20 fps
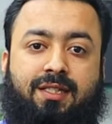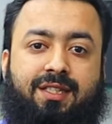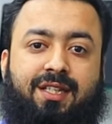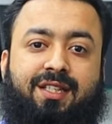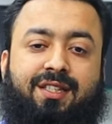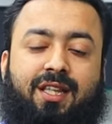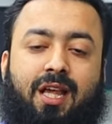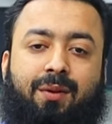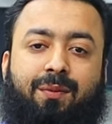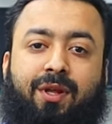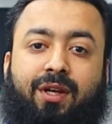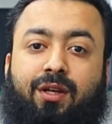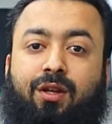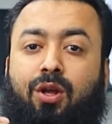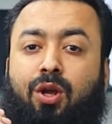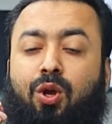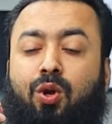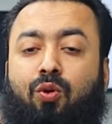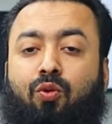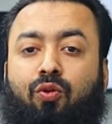জি সেভেন
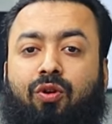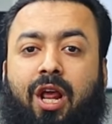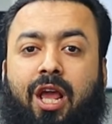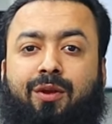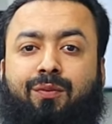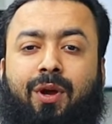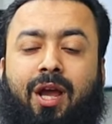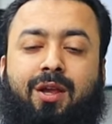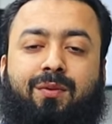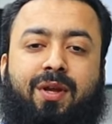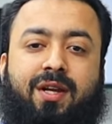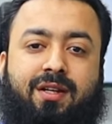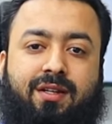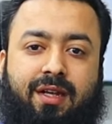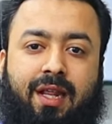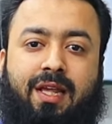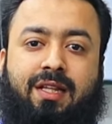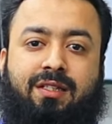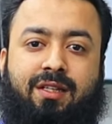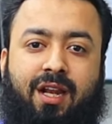কোর আই ফাইভের
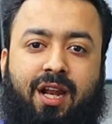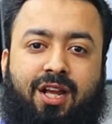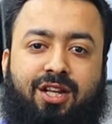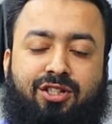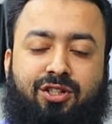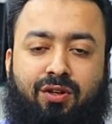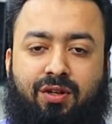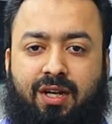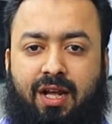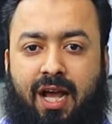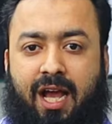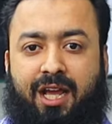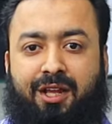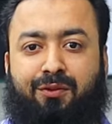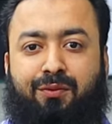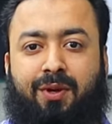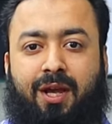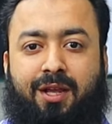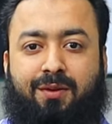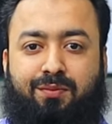টেন জেনারেশন আই
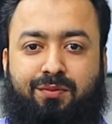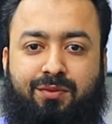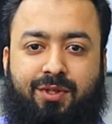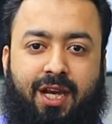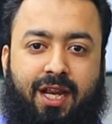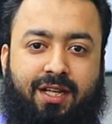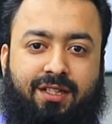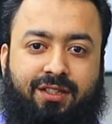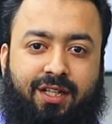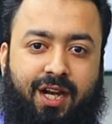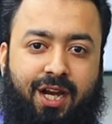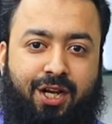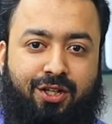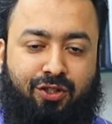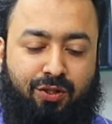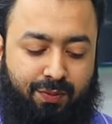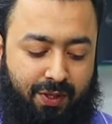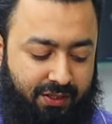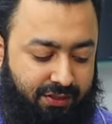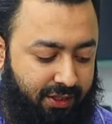ফাইভ টেন
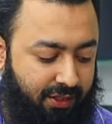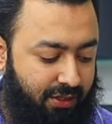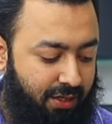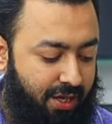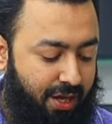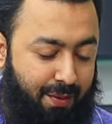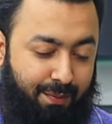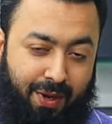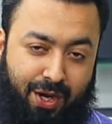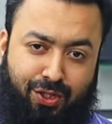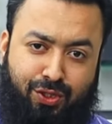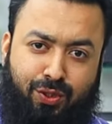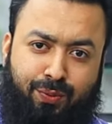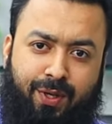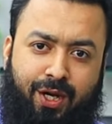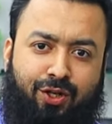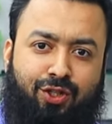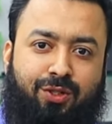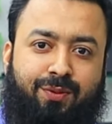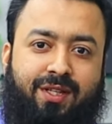জেনারেশন পাচ্ছেন পাঁচশো
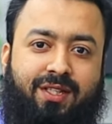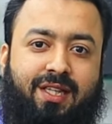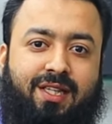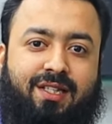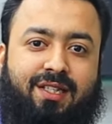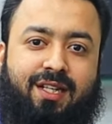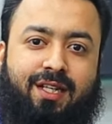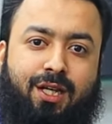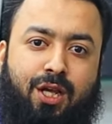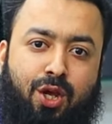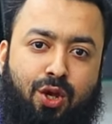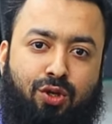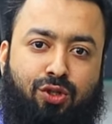বারো জিবি এসএসডি